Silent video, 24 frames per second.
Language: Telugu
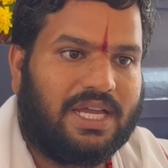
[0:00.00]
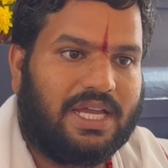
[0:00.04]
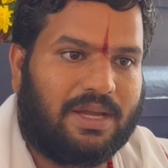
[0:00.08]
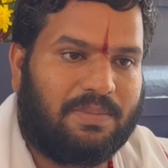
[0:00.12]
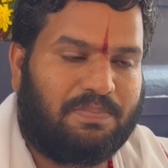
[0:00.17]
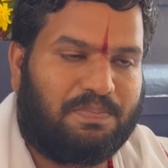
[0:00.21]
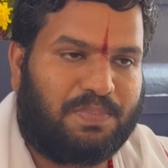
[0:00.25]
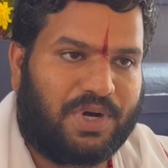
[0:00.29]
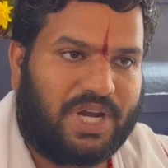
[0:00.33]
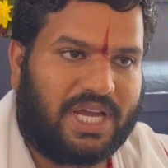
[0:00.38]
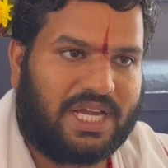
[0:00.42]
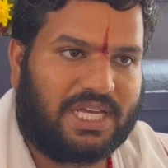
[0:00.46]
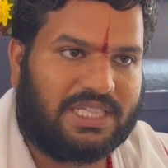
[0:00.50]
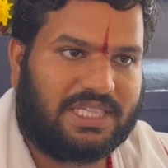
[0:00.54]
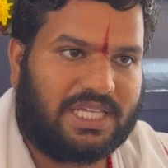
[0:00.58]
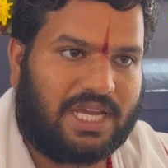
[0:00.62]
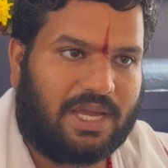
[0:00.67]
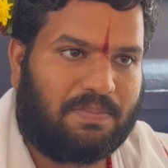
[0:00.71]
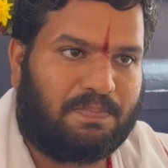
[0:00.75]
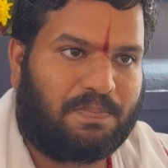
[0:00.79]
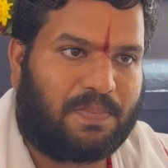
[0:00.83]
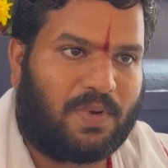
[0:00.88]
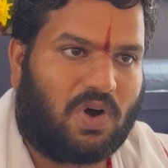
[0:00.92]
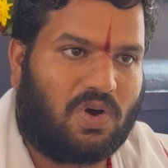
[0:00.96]
ఎప్పుడైతే
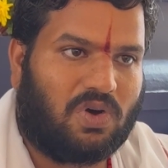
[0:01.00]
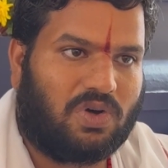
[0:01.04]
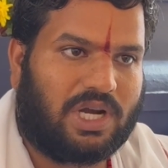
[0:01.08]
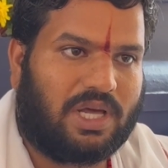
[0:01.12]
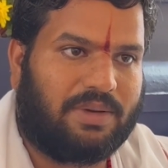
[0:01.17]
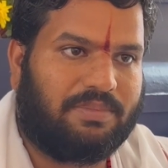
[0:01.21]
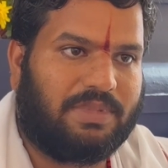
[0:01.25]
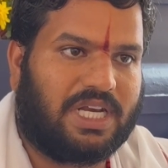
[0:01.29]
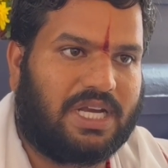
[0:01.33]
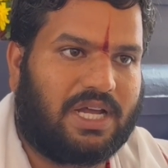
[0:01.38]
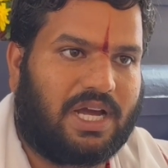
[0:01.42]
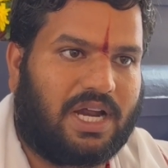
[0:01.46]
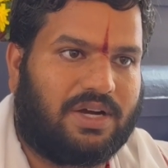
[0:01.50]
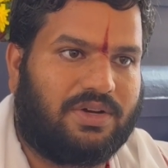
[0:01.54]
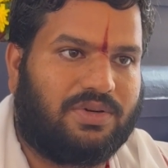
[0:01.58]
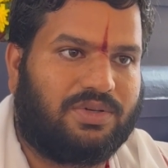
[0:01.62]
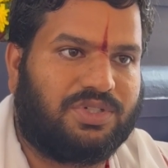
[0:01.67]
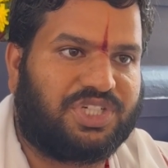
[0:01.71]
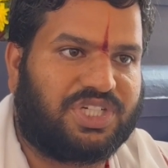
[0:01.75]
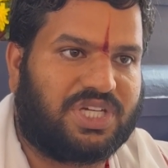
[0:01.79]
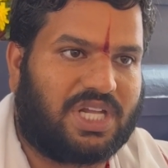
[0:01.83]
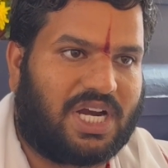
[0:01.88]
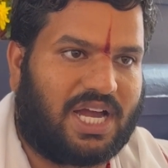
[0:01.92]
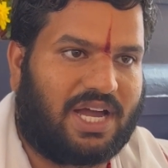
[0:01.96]
పౌర్ణమి నాడు
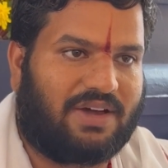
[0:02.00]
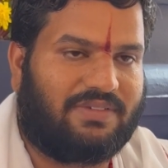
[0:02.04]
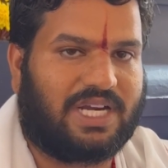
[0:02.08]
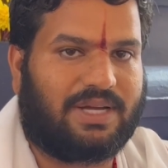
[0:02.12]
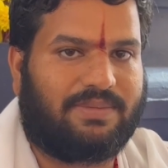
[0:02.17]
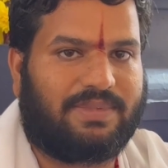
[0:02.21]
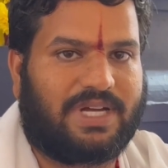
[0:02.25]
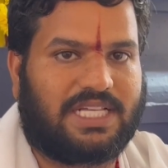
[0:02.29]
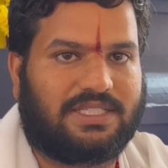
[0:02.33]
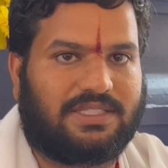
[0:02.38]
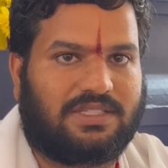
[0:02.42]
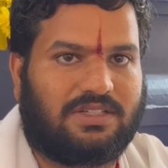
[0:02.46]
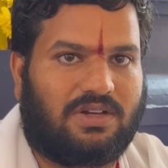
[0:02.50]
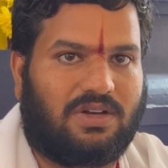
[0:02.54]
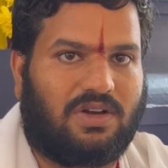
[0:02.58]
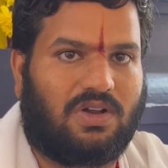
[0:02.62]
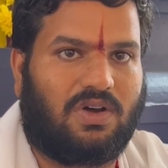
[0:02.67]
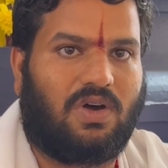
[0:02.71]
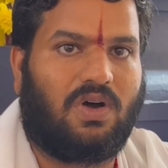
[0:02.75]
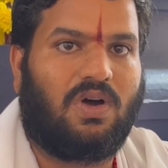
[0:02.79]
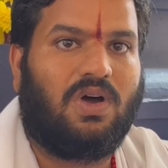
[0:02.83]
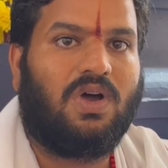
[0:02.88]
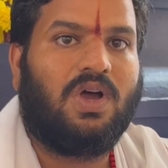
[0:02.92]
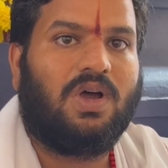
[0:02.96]
శ్రావణ మాసంలో
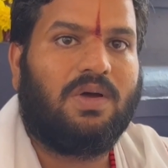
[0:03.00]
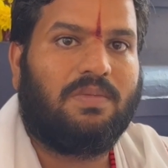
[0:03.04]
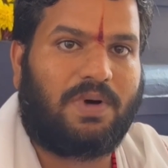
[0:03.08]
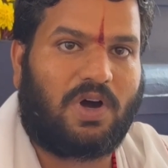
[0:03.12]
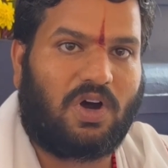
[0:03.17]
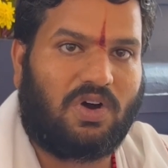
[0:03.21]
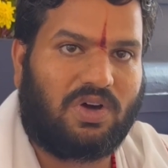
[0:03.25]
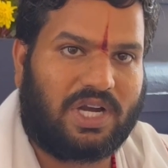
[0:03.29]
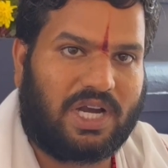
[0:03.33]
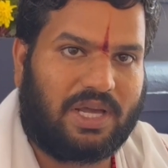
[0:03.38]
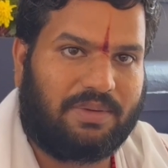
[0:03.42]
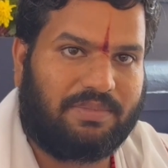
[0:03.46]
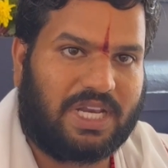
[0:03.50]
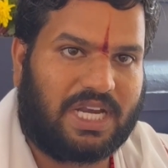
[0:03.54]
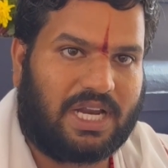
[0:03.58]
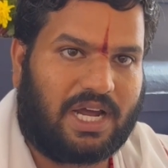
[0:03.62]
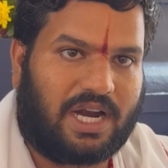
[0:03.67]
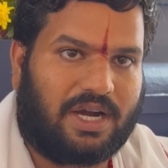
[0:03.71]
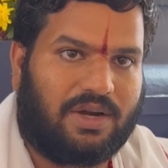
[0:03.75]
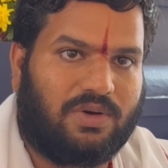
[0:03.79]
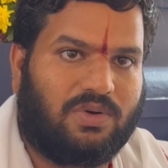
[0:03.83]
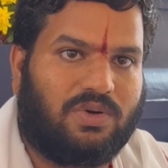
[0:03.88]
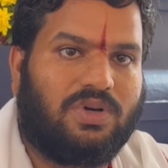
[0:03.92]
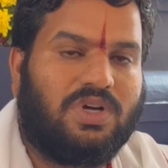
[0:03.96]
పౌర్ణమి
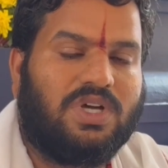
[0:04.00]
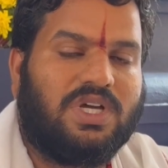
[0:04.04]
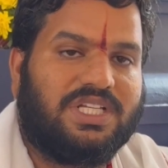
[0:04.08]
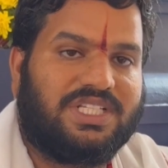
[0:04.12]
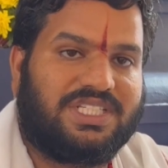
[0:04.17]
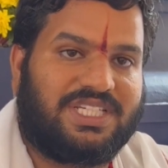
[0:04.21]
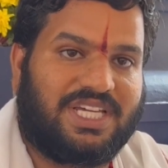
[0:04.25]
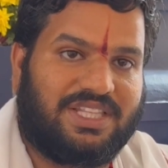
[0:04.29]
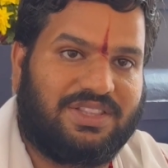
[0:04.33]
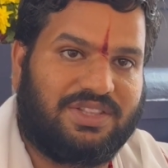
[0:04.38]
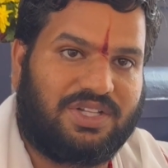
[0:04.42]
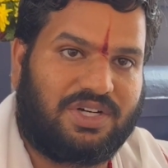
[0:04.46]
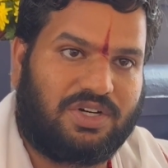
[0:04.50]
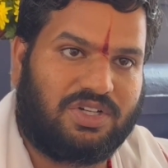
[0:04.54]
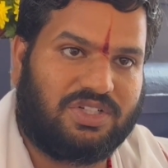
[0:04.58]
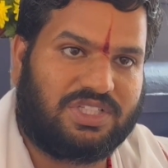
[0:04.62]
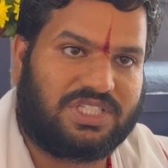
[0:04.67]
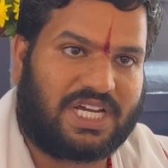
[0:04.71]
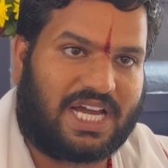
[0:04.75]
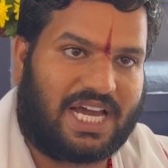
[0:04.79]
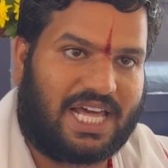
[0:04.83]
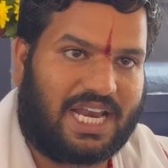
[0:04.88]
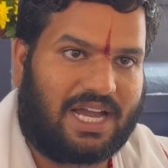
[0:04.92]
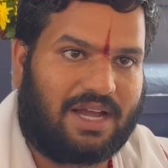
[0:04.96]
నాడు చంద్రుడు
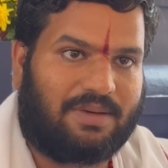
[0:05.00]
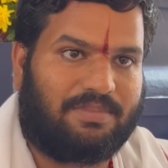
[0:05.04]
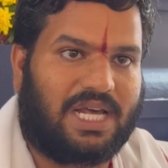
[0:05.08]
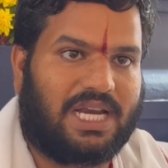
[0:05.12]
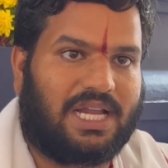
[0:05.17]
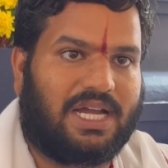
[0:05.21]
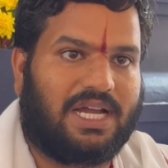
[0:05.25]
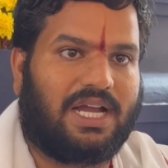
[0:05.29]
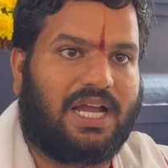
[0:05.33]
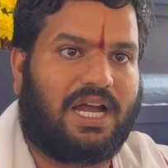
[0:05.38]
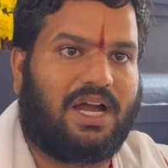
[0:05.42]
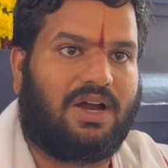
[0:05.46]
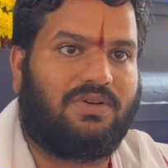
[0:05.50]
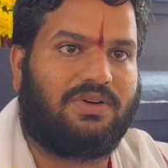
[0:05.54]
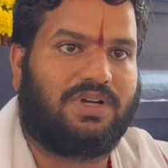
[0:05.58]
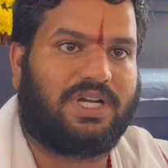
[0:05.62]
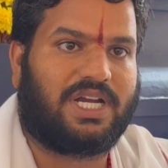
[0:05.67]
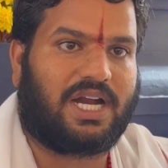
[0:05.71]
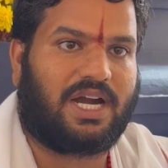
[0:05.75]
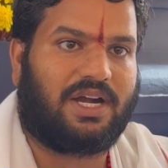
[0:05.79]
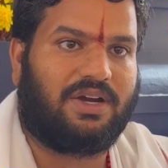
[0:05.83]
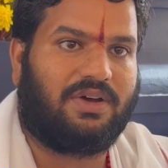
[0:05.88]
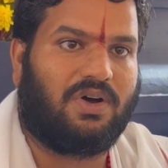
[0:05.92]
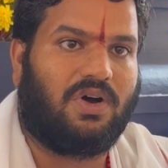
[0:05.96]
చాలా బలంగా
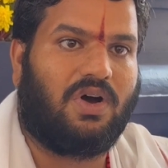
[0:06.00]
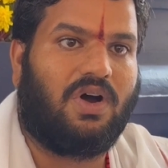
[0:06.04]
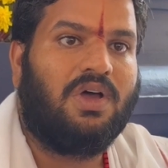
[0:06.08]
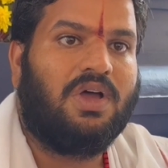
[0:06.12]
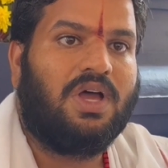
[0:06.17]
ఉంటాడో